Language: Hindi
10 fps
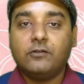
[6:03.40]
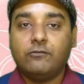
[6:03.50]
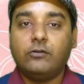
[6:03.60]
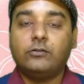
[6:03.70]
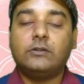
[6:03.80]

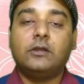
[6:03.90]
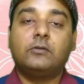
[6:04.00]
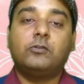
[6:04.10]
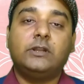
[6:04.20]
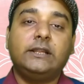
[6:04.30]
वो
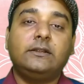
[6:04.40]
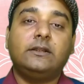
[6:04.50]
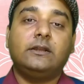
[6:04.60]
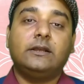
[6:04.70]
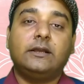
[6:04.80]
खुद ही
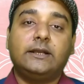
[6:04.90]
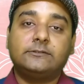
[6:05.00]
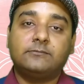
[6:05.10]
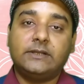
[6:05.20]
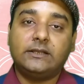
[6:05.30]

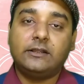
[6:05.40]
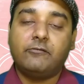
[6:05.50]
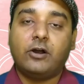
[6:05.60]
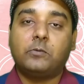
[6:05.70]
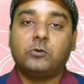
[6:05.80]
इसमें
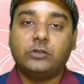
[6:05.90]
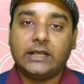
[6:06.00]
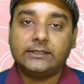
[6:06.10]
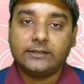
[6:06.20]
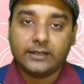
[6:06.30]
इन्वॉल्व हो
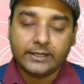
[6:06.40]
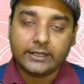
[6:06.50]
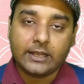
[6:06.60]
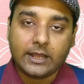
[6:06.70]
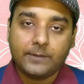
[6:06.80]
जाती थी
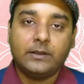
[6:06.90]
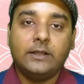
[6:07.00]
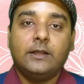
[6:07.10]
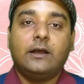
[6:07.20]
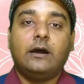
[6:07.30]
लेकिन अब
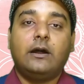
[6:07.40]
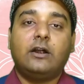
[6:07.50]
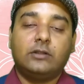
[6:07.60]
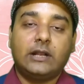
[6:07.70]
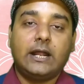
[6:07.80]

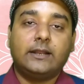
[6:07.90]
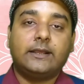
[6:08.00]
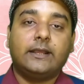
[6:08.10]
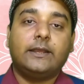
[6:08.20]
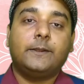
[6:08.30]
अर्दगान
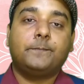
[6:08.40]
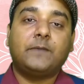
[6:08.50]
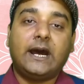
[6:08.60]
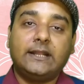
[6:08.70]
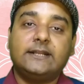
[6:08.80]
के
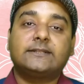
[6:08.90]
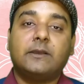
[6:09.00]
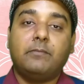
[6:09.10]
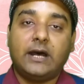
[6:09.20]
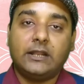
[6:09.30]
आदेश
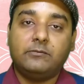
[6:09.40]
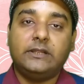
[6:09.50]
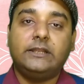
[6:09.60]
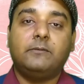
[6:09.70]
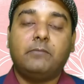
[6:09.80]
के बाद
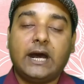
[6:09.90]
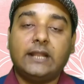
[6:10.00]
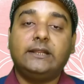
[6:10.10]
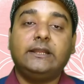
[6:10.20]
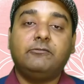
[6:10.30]
भी
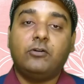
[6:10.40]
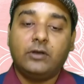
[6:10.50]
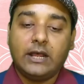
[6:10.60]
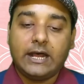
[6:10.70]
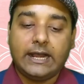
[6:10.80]
बाद ही वो
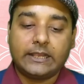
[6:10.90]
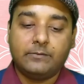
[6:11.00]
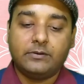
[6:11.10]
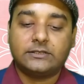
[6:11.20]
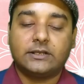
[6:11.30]
आगे
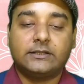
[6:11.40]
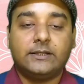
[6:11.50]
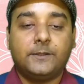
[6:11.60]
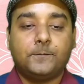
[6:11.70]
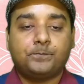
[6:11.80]
बढ़ सकते
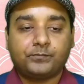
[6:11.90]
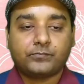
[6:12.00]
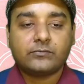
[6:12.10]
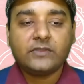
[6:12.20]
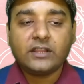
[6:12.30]
हैं
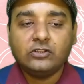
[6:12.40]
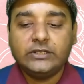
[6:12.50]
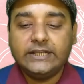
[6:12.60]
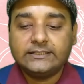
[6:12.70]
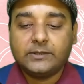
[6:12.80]
तो
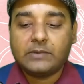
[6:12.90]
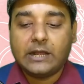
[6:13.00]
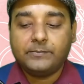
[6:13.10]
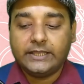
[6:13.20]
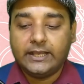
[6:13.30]
ये सब
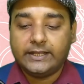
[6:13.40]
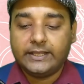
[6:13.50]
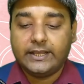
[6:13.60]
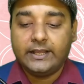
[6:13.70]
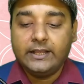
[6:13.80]
काम किया
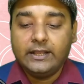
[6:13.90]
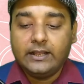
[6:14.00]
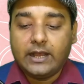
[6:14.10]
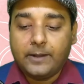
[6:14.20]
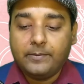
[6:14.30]
गया
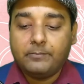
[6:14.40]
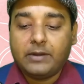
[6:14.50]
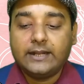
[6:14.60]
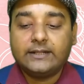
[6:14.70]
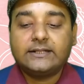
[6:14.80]
अब
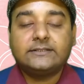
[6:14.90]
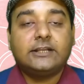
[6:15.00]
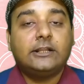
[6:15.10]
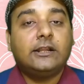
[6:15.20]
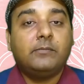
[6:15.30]
भारत के
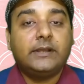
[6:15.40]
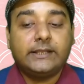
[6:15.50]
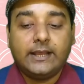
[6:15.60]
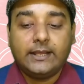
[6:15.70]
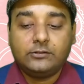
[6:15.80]
संदर्भ में
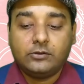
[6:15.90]
क्या है तो